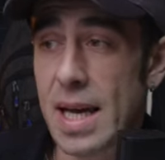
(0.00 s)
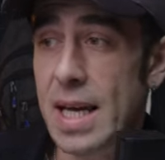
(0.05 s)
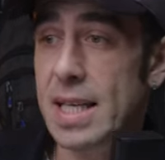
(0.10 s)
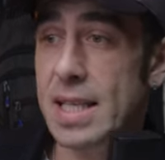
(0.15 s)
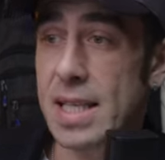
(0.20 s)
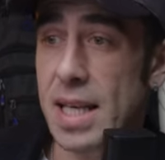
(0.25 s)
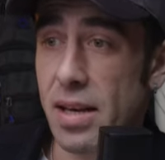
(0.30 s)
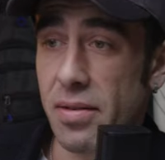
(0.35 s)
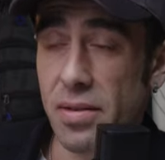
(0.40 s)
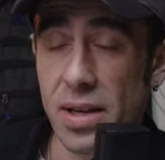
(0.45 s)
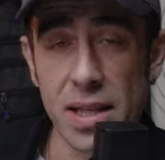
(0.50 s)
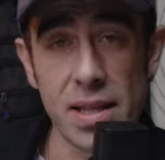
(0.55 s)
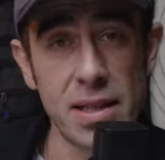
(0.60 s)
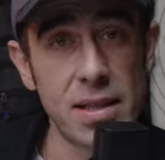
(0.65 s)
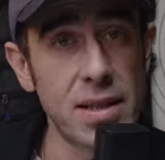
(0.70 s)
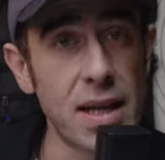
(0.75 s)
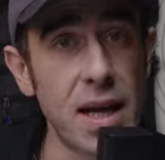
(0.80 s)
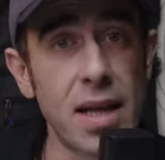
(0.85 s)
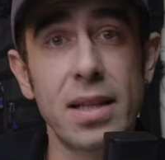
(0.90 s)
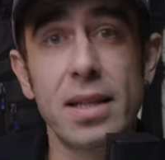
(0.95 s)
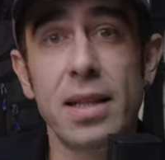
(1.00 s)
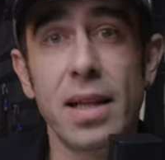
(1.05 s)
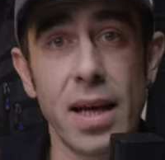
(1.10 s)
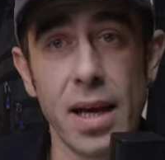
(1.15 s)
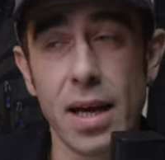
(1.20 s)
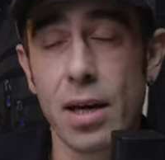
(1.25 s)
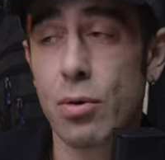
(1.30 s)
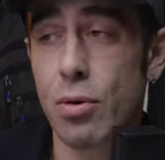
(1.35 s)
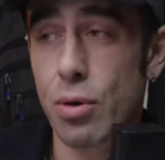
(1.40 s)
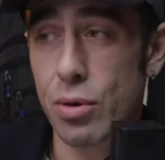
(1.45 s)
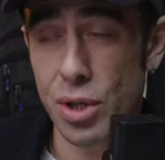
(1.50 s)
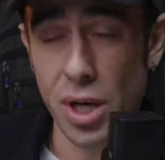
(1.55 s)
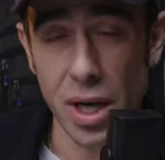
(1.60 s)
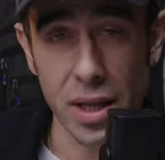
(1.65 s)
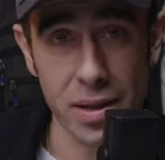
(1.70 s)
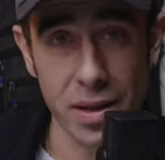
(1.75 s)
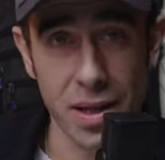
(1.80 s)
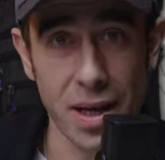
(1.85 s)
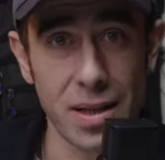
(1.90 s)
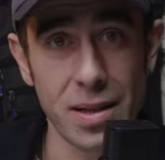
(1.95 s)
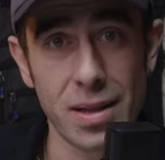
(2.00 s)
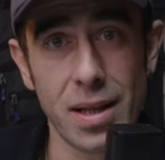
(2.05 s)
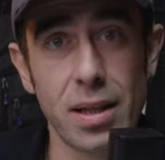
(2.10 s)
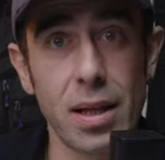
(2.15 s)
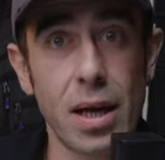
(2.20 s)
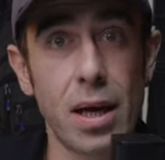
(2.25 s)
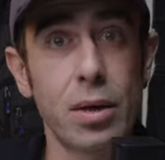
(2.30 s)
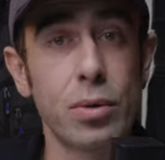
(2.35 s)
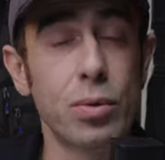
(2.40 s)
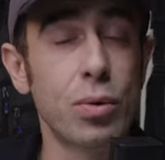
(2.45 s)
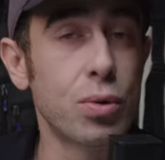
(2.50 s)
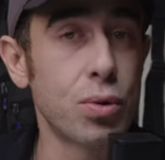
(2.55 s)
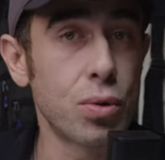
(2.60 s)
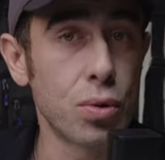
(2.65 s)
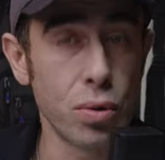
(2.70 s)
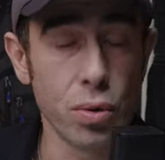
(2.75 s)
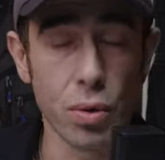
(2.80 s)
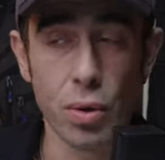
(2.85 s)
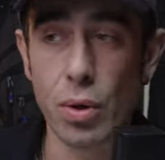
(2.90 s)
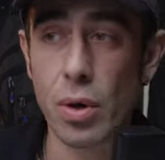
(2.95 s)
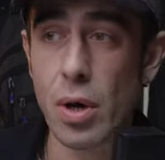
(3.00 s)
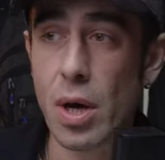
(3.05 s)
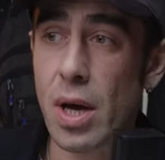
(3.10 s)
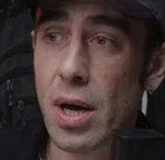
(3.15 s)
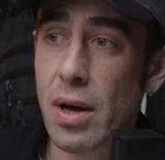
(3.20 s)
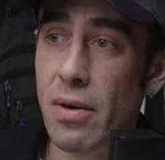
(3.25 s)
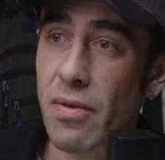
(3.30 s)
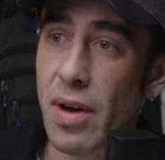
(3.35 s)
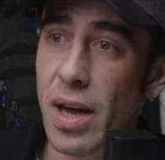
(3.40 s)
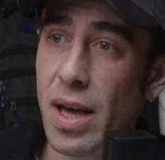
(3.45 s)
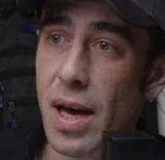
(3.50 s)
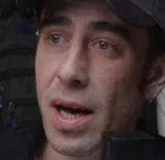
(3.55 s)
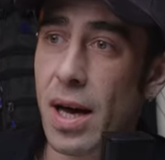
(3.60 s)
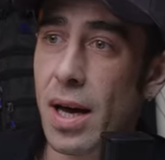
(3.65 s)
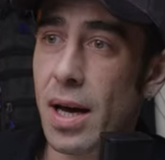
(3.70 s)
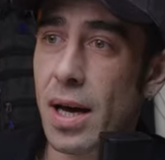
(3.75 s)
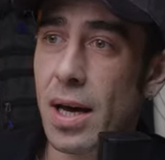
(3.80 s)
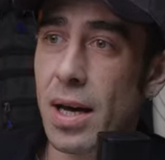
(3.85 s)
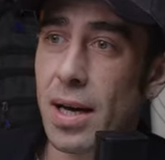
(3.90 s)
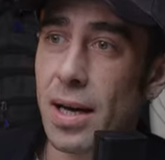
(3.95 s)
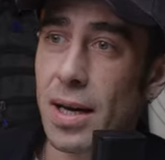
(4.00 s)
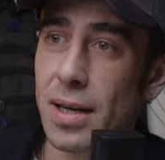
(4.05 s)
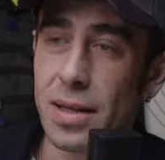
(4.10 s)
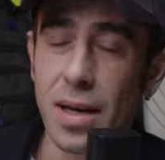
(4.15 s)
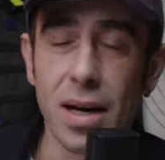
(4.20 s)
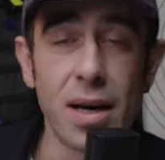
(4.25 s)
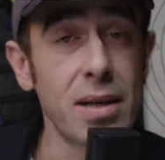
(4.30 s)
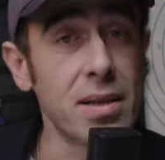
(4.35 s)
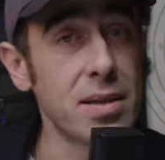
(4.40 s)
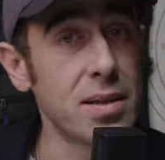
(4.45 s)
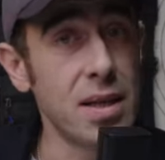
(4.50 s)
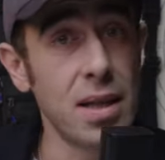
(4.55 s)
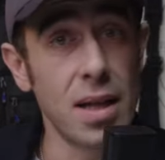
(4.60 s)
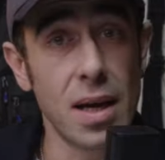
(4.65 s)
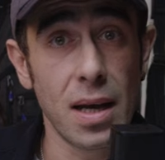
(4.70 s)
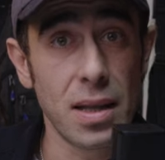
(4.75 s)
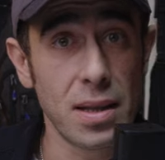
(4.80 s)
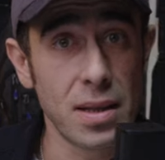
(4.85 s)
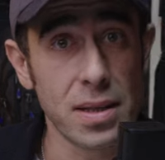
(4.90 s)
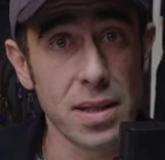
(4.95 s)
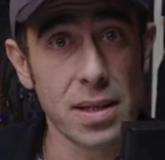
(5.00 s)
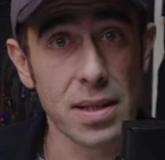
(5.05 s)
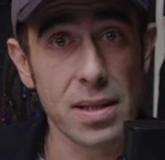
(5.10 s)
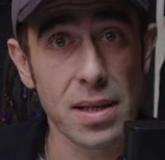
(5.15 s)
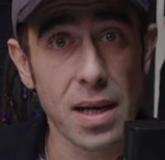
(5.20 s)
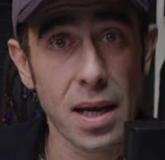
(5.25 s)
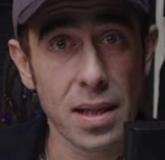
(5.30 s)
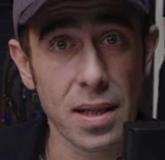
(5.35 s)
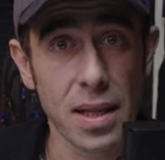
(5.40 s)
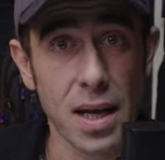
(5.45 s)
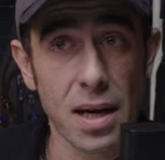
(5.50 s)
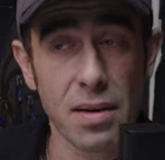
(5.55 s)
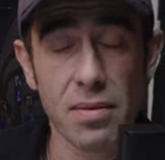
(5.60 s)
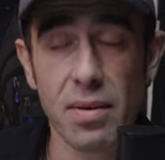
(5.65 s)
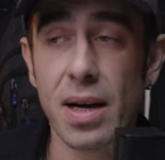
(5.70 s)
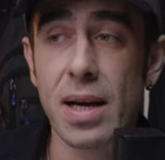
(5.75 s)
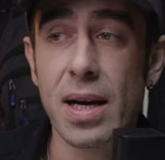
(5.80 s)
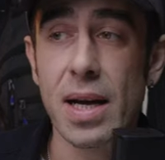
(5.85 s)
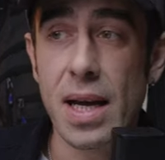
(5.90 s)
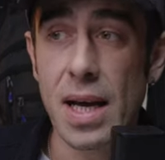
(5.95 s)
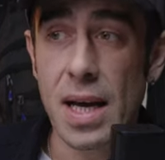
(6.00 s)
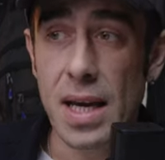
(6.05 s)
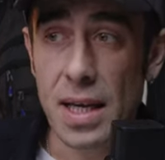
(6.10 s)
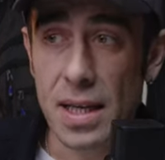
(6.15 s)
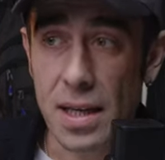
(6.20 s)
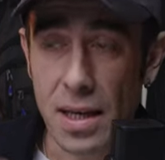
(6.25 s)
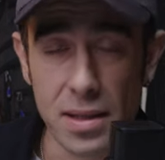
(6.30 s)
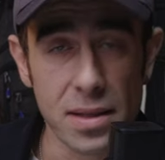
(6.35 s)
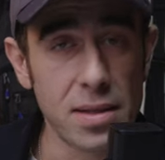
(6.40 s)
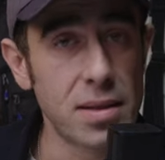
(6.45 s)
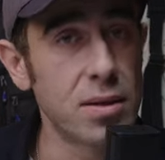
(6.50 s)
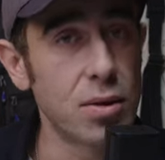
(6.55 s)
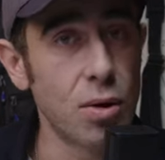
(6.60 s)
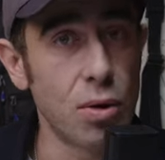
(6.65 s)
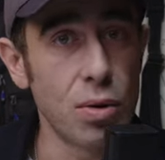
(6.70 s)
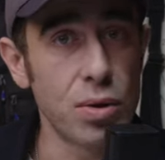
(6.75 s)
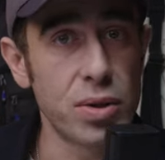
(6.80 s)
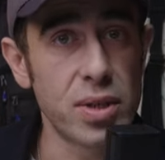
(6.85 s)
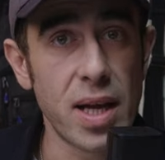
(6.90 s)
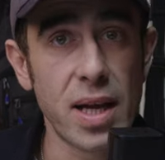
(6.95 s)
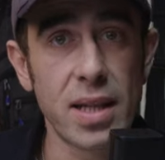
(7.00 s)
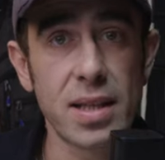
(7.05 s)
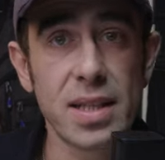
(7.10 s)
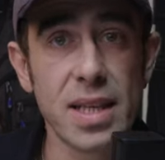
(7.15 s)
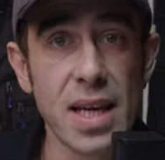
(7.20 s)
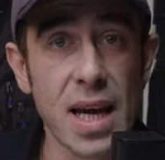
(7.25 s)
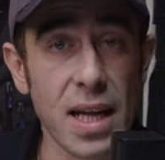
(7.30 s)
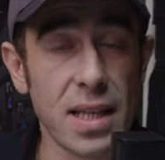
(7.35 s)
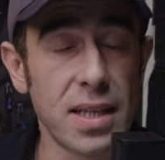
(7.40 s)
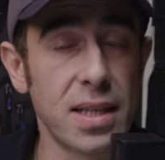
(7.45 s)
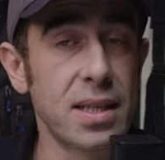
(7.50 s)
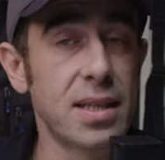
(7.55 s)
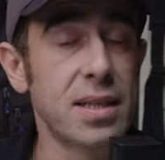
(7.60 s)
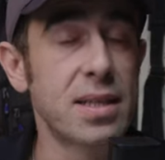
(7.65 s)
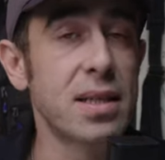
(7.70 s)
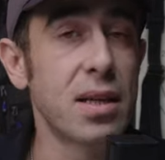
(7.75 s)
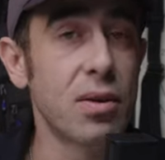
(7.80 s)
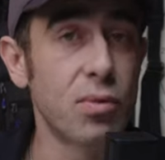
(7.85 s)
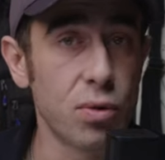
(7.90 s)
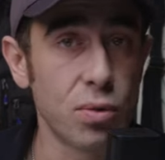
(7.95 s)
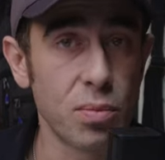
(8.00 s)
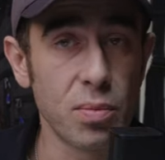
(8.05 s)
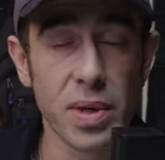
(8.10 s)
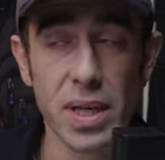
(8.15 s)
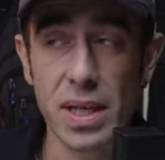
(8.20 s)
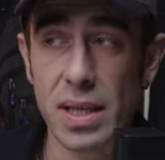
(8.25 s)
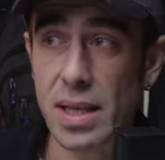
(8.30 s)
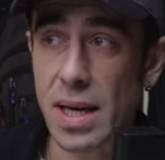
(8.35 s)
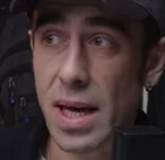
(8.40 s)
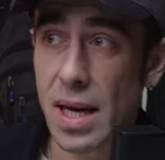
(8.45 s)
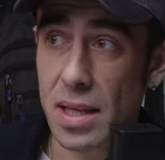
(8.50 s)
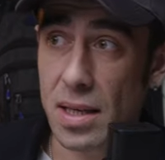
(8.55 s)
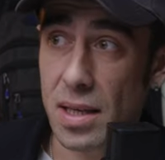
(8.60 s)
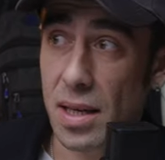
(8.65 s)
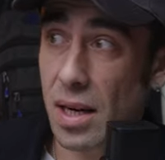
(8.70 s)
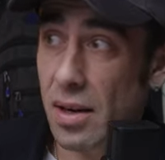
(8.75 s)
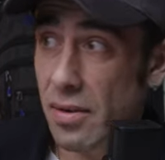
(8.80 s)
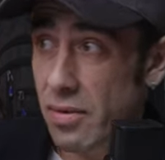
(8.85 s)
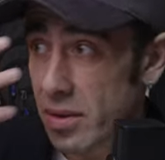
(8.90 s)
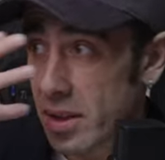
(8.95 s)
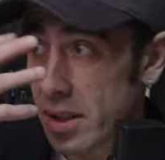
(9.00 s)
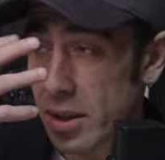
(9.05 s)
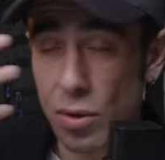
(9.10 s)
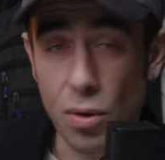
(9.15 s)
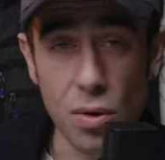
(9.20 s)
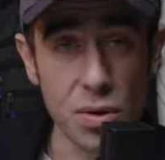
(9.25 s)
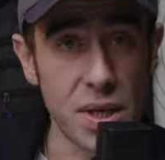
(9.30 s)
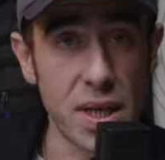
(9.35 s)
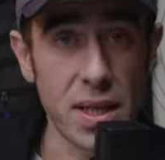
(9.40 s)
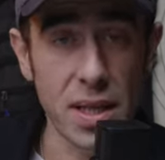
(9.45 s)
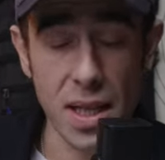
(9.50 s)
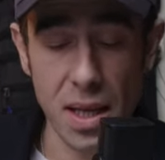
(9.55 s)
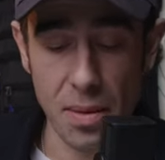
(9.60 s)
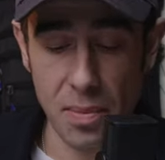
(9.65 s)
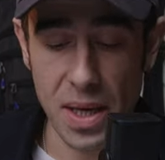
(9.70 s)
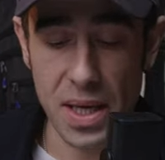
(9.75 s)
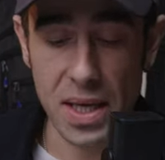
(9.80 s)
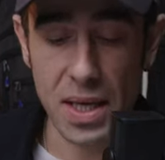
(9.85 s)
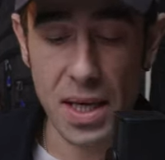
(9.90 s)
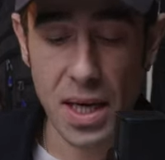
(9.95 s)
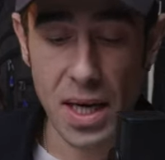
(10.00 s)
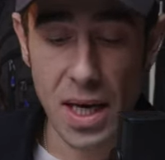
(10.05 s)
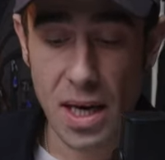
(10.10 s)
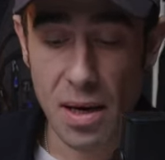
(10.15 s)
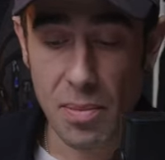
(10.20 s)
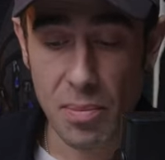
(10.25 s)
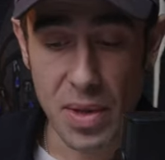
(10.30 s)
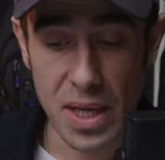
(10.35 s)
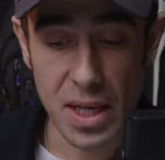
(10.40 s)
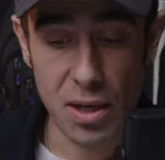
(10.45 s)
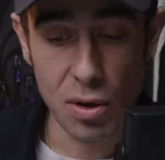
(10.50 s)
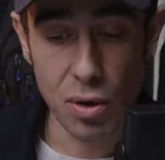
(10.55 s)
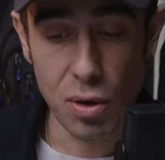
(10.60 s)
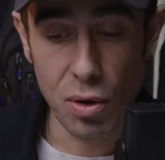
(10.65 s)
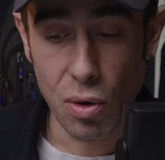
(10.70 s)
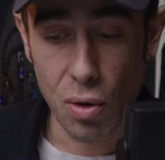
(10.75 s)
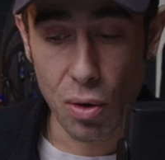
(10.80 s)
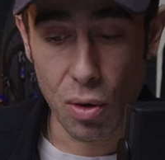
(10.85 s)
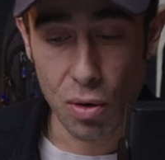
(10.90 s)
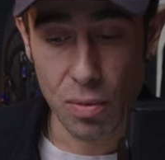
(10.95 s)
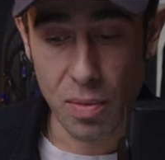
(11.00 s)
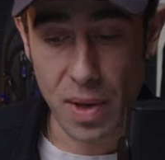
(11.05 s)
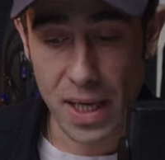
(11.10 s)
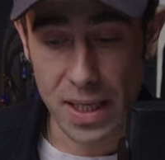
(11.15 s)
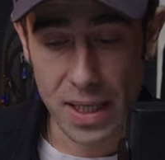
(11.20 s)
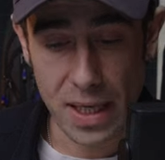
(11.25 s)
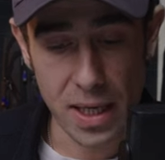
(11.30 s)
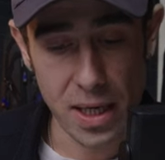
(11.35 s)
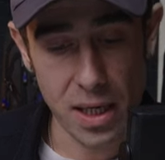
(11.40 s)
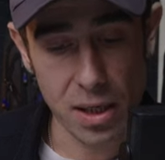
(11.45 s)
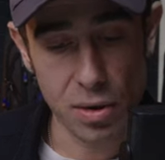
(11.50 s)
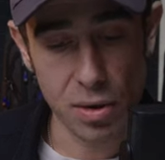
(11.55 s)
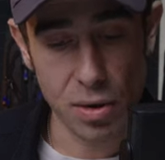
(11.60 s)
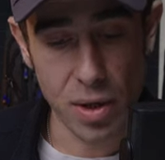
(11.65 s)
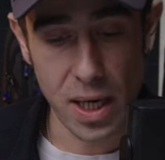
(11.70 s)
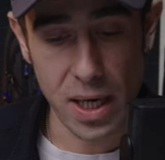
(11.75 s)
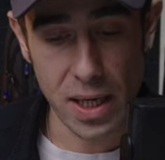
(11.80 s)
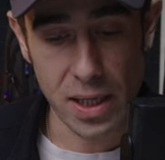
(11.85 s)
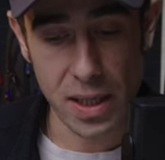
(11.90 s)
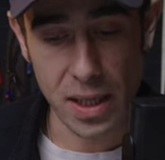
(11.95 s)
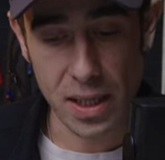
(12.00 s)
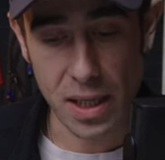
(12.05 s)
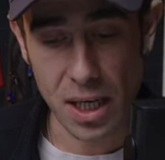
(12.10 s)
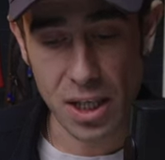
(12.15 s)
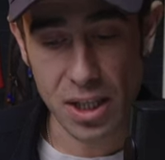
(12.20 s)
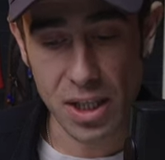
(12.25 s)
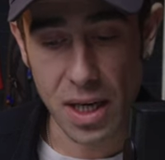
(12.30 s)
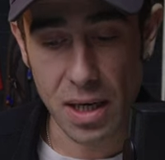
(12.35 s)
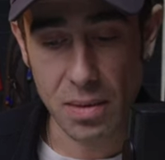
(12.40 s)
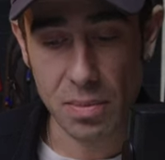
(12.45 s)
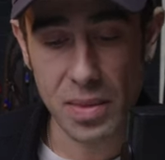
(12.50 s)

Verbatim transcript: Sevgilinden de kocandan da daha güçlü veya daha silahlı insanlar var. Kadın da olsan kendini savunmayı, etrafını gözetlemeyi biliyor olman gerekiyor arkadaşlar.